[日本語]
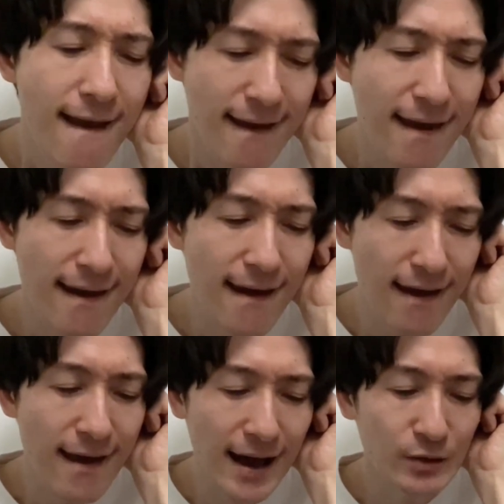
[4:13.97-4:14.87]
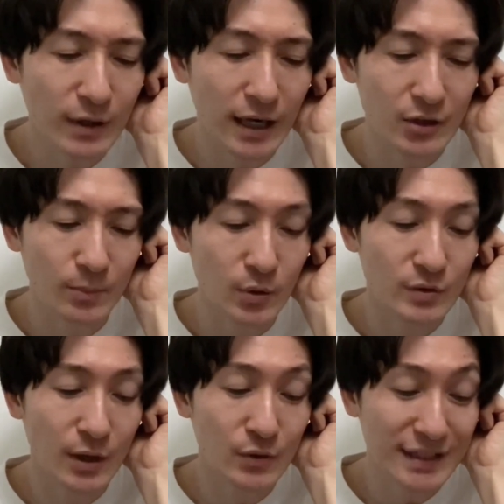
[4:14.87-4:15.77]
えええ後からの
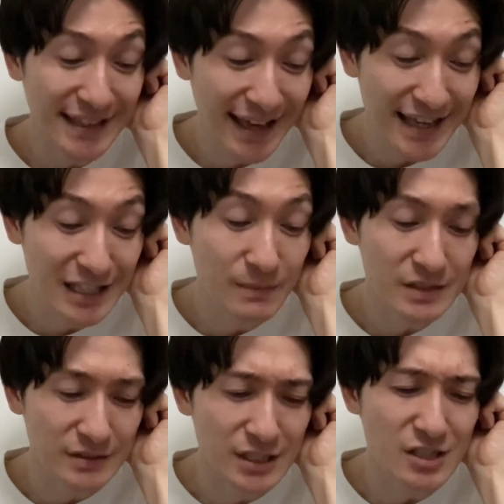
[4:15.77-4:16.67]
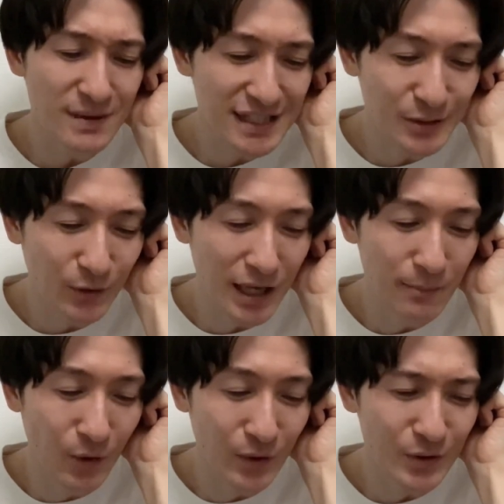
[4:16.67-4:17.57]
僕が遅れて行きますんで、すいません、そこら
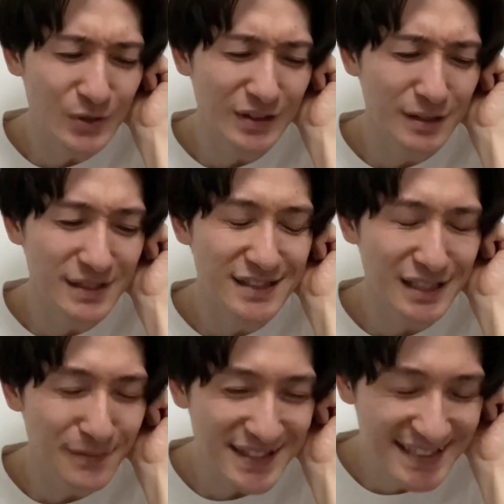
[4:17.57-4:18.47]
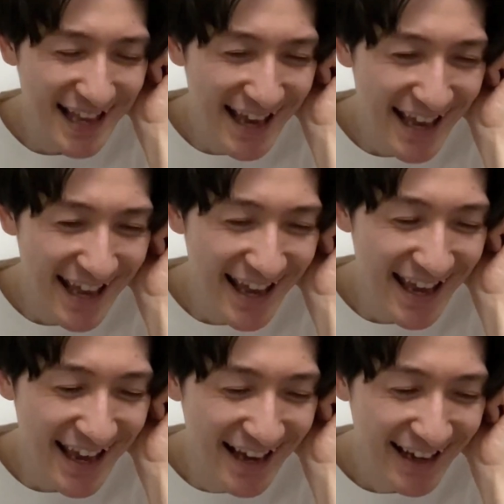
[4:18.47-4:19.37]
辺もよろしくお願いします。すいま
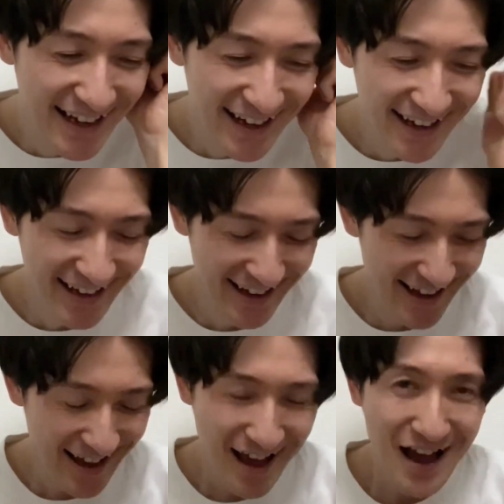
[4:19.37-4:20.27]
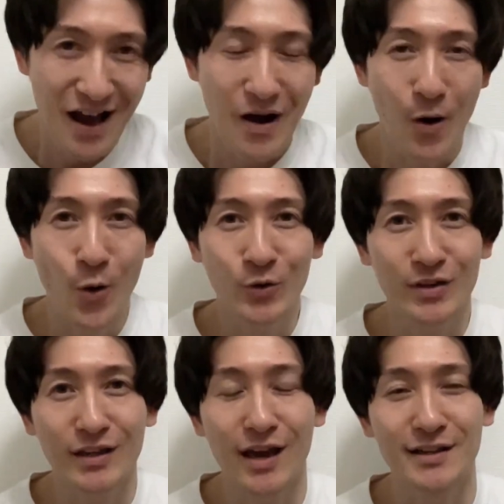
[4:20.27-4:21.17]
せん。
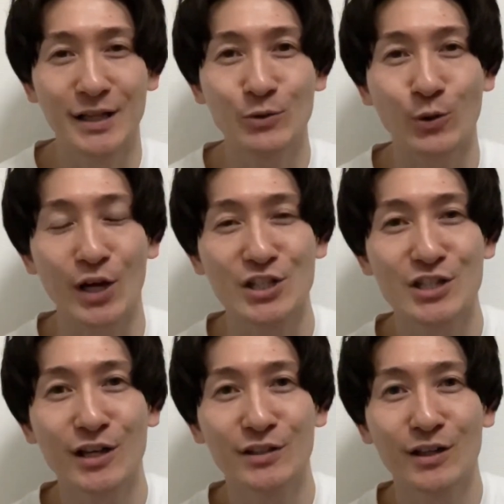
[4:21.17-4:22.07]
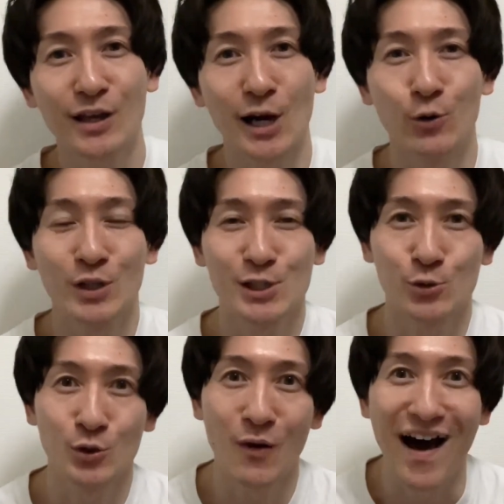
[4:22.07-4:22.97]
オッケー、なんとか1時間だけ顔出せ
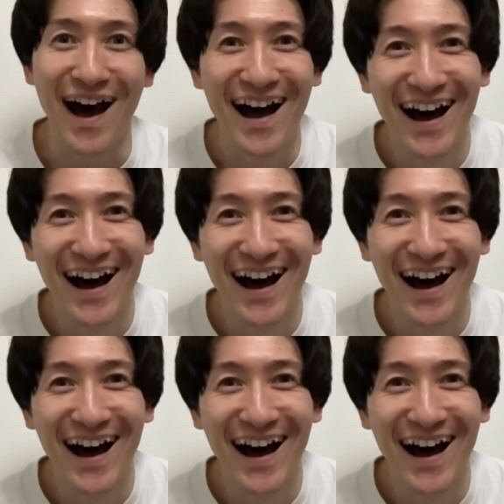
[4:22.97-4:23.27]
そうだわ。